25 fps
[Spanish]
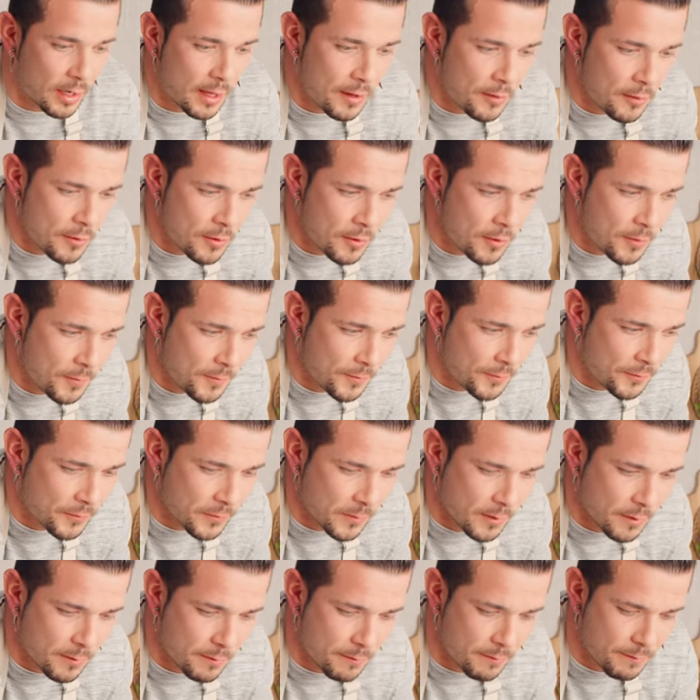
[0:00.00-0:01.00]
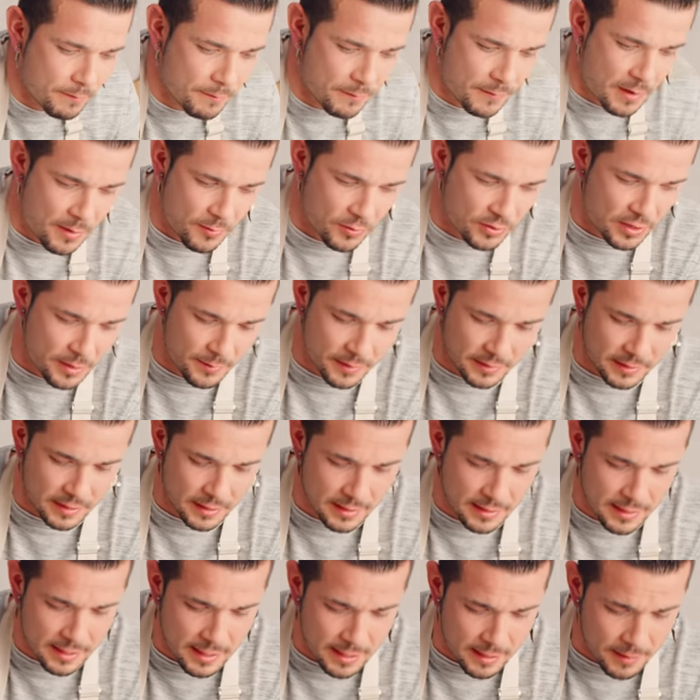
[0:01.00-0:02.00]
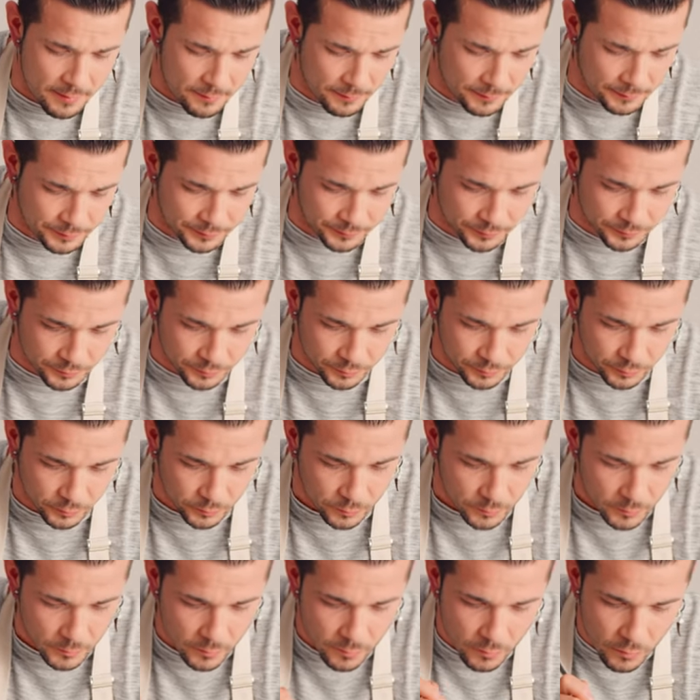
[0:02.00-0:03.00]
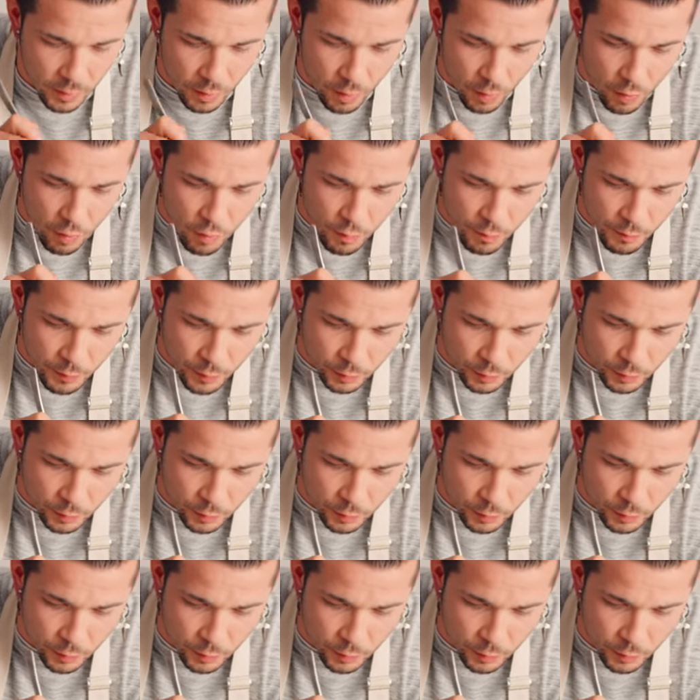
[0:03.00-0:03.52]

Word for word: lado, vamos a meterle un